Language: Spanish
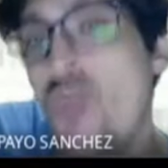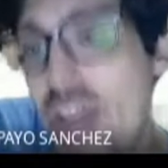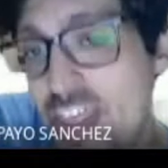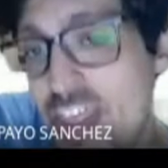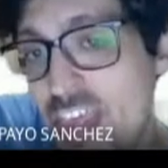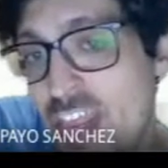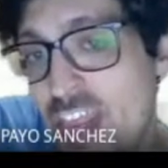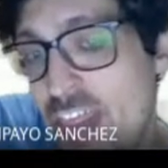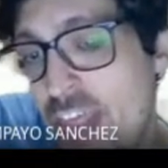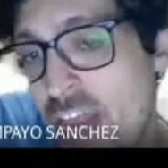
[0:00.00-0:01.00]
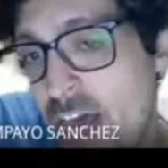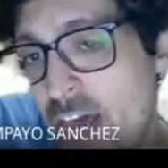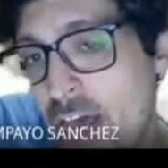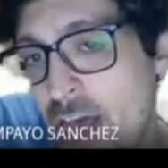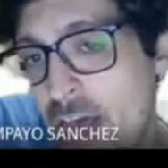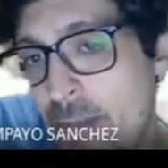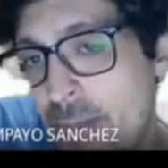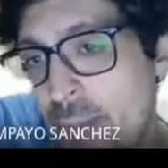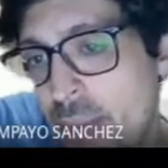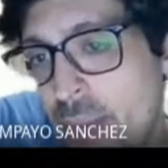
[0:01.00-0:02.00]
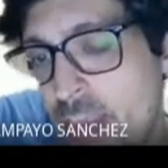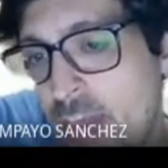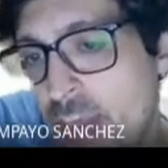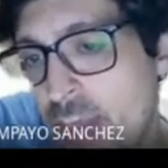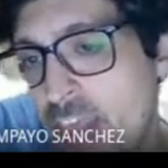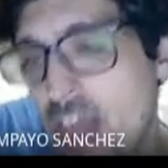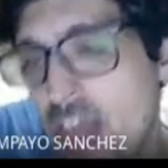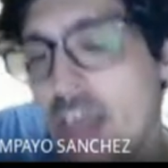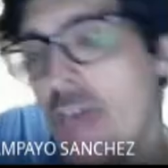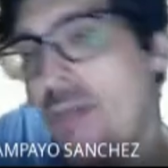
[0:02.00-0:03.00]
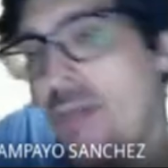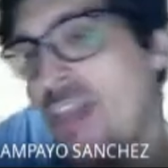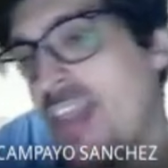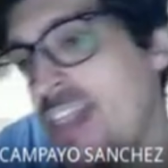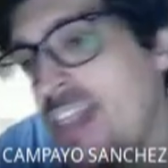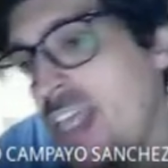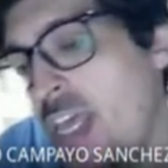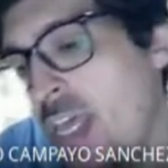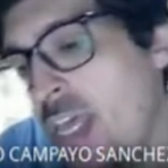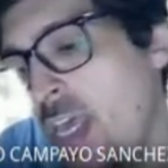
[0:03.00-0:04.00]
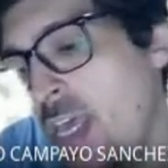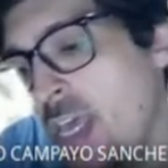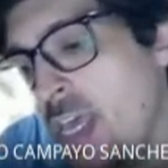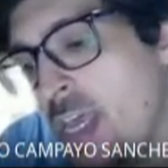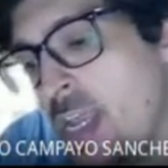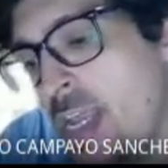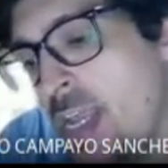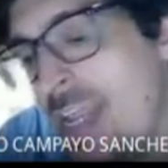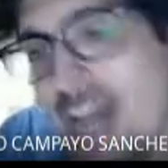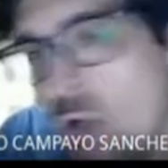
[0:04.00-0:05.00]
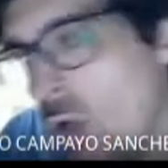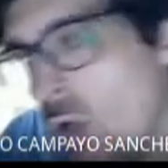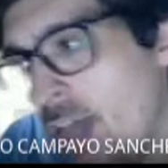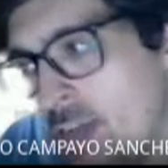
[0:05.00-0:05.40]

a la izquierda de la, de la media, mientras que eh, la cola,